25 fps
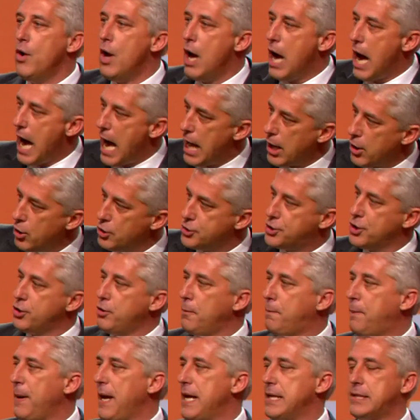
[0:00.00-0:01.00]
à luta do
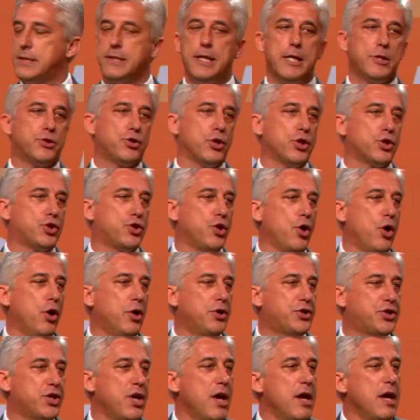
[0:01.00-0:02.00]
PST dos
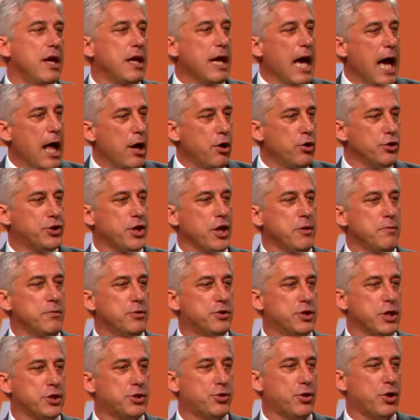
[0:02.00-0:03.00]
Açores e à luta de muitos
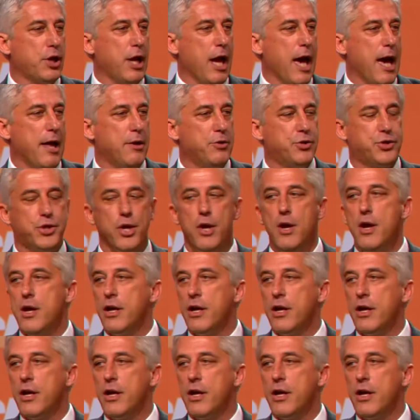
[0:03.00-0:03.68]
açorianos